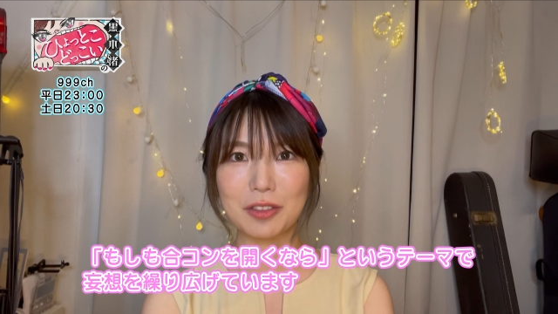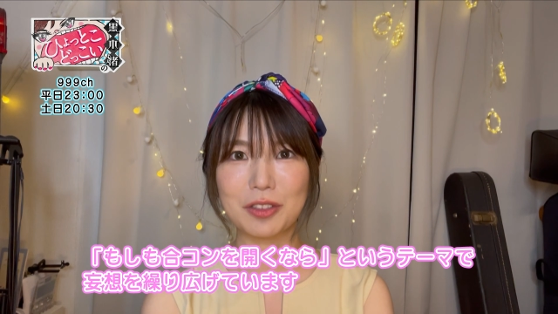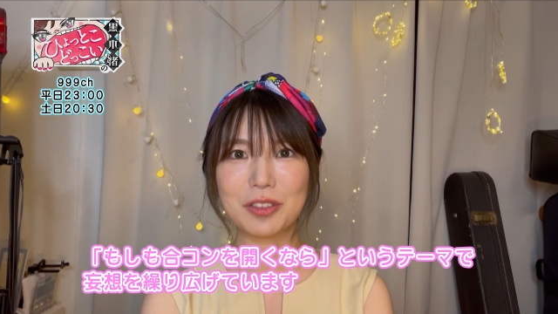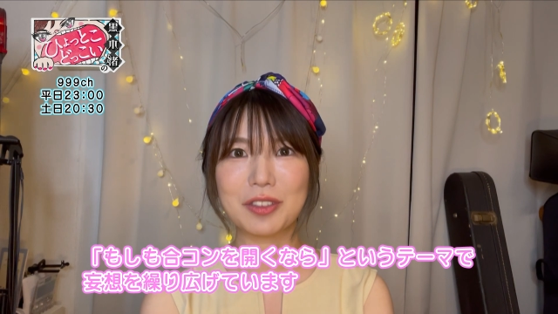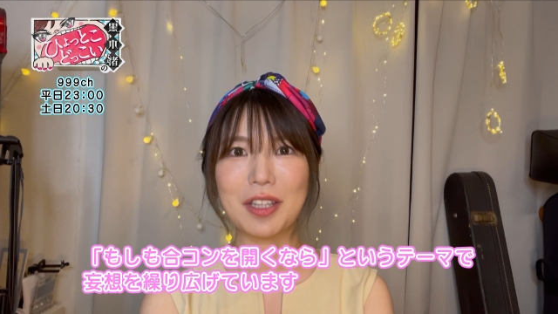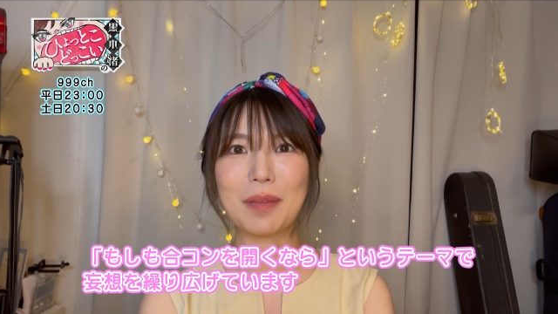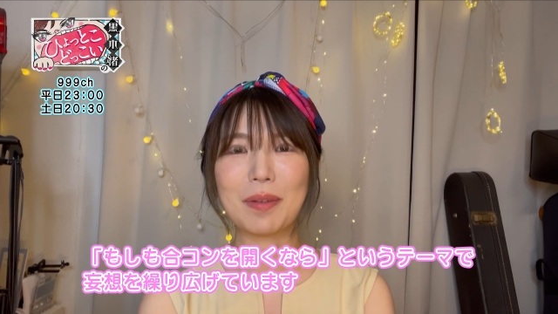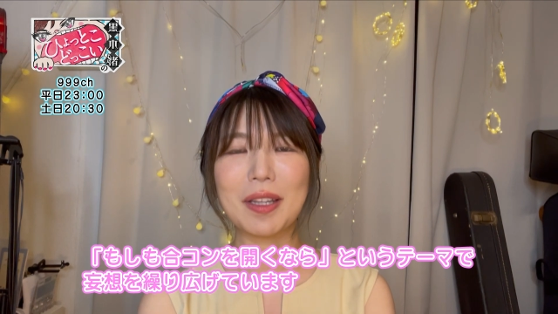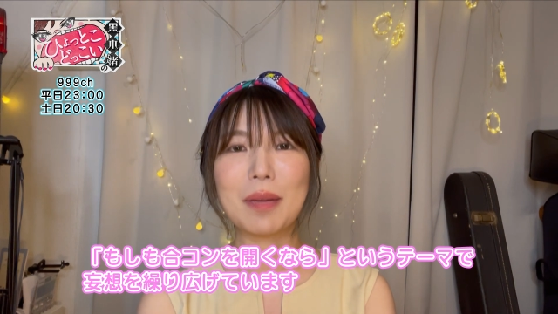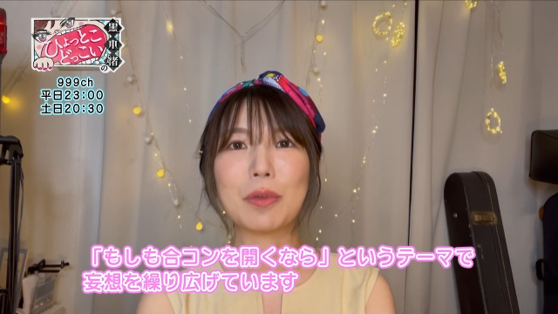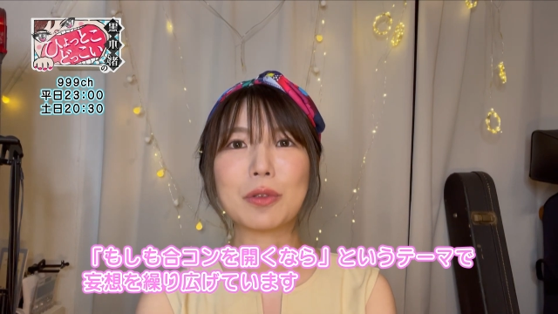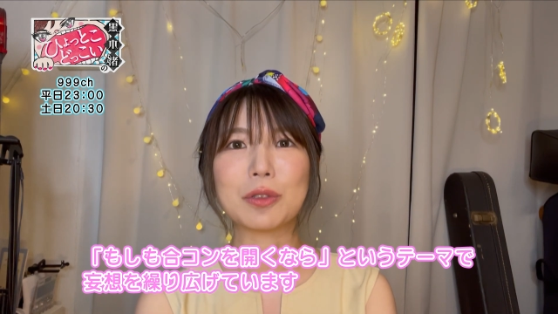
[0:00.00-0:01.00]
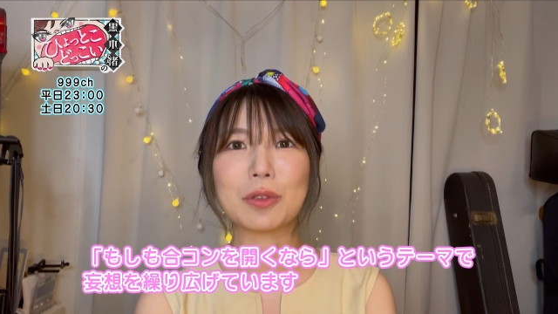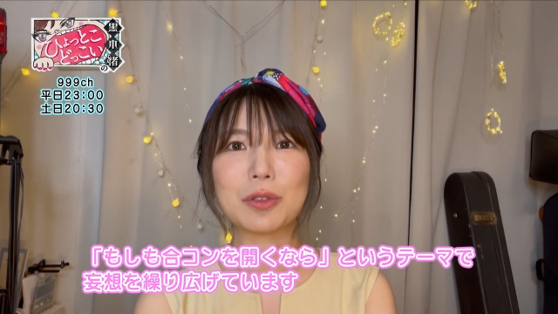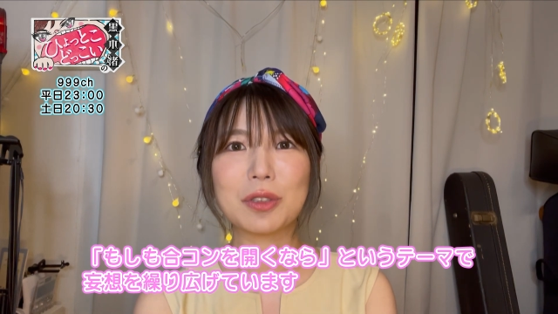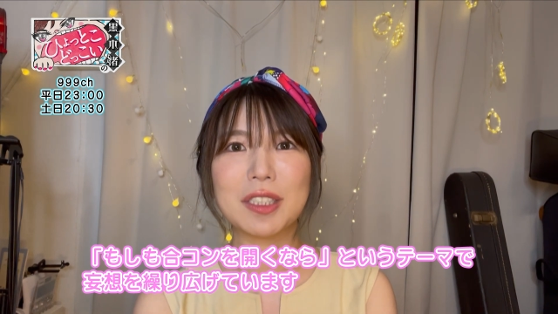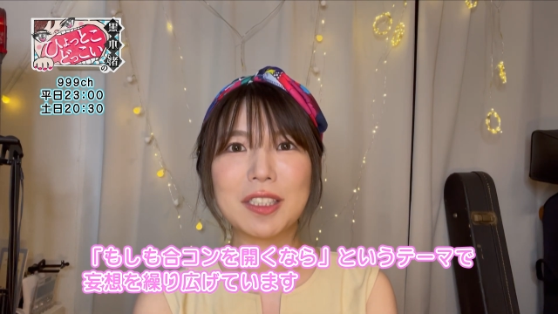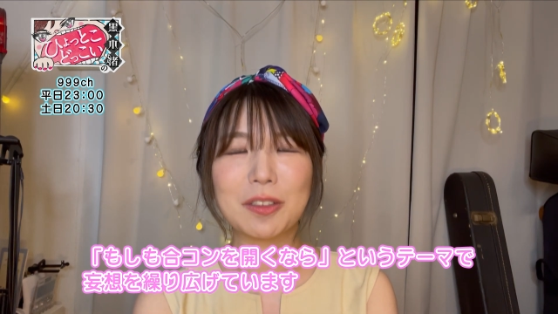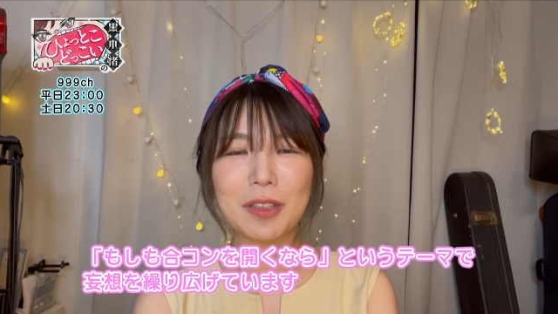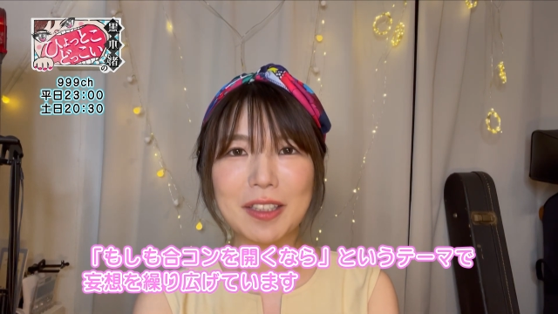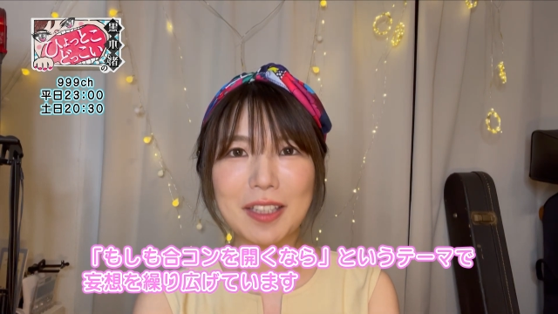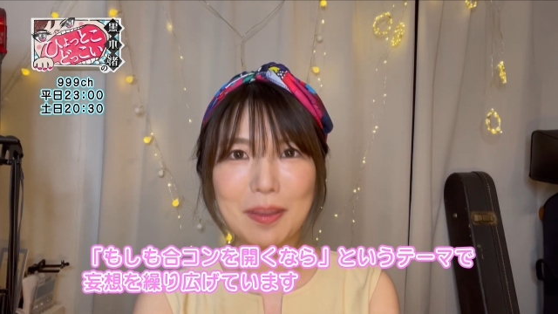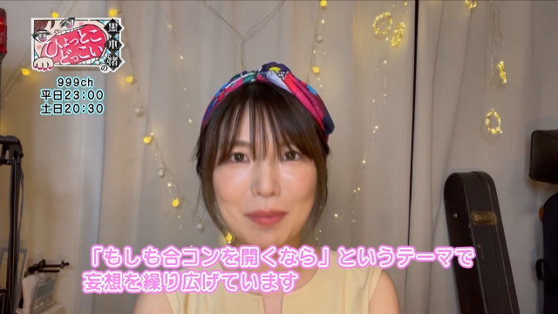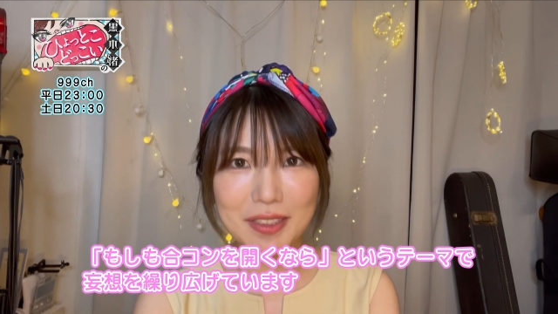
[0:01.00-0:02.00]
というテーマで妄想を繰り広げ
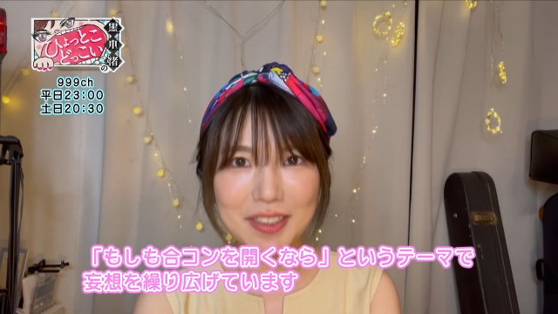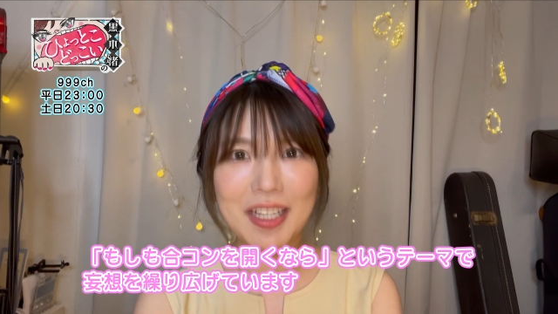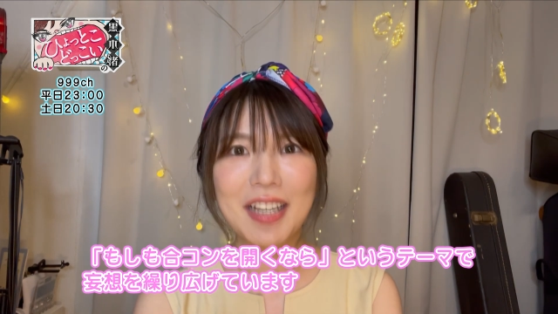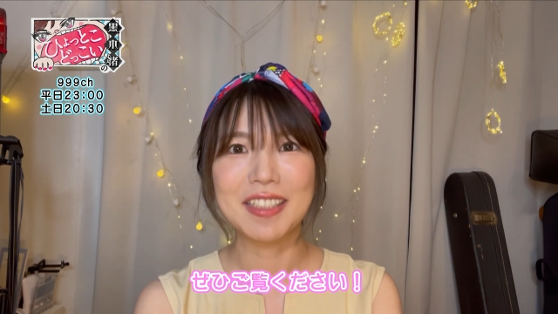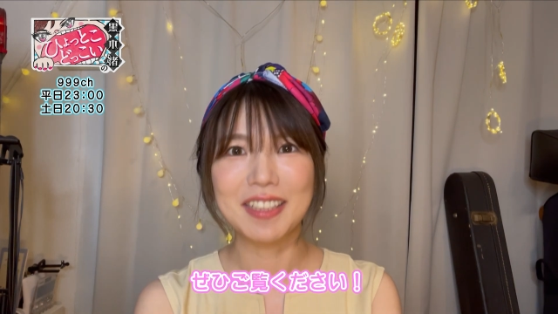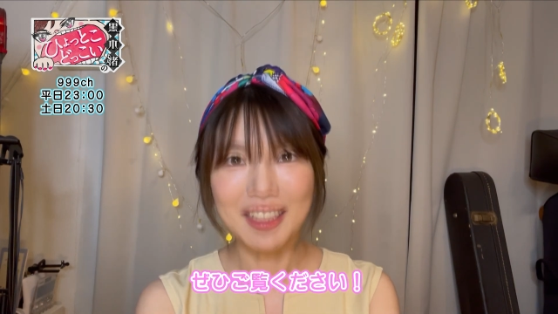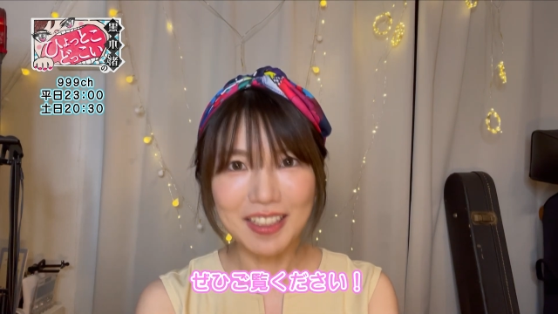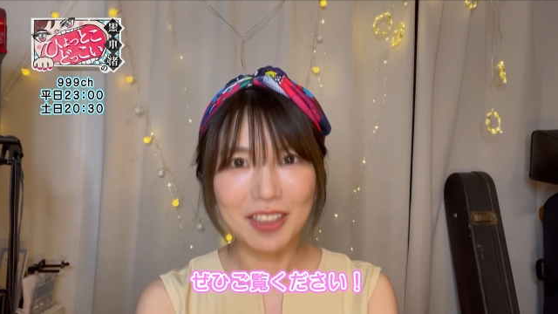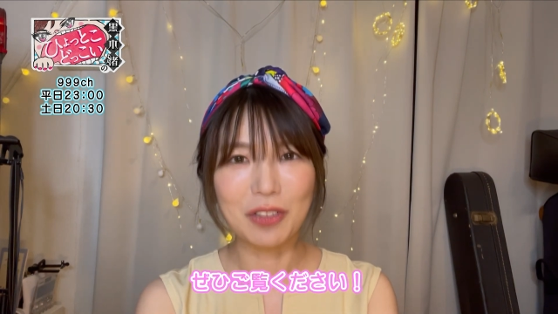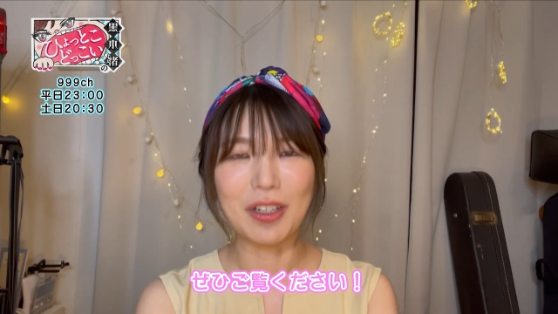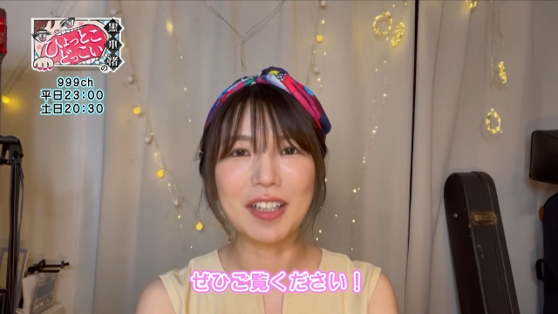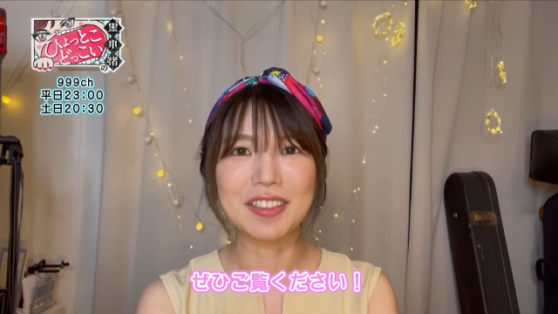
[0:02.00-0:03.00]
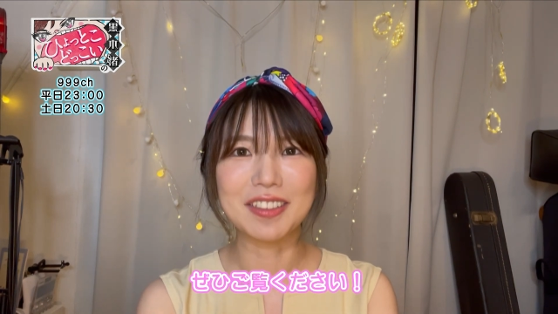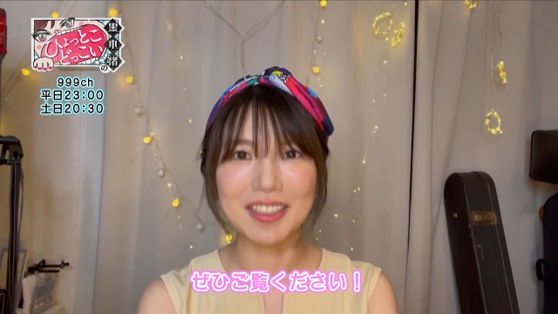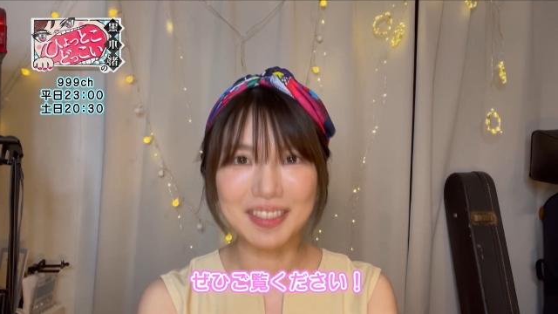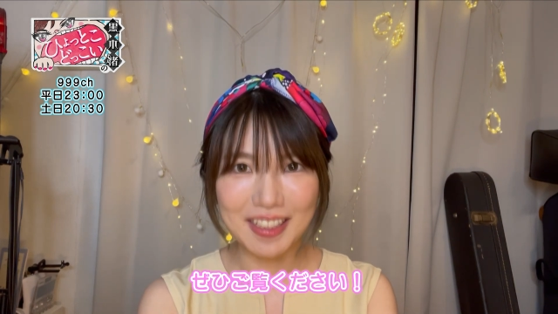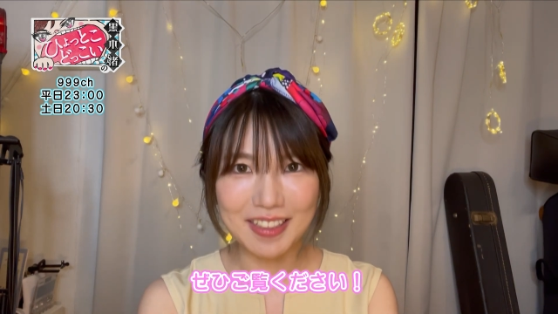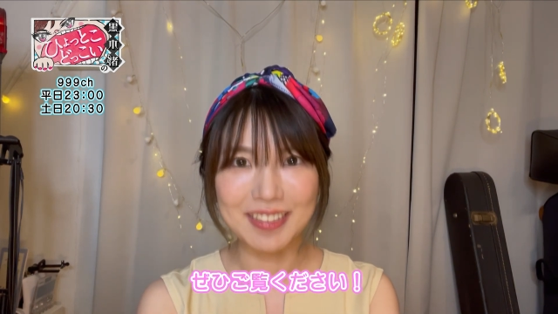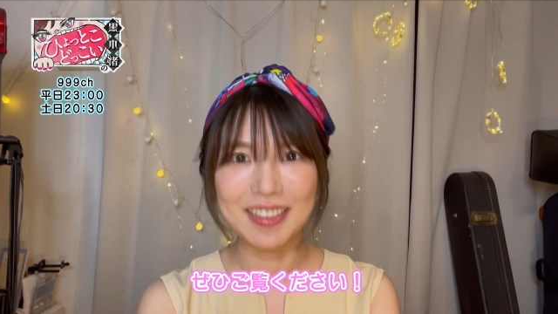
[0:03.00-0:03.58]
ていますぜひご覧ください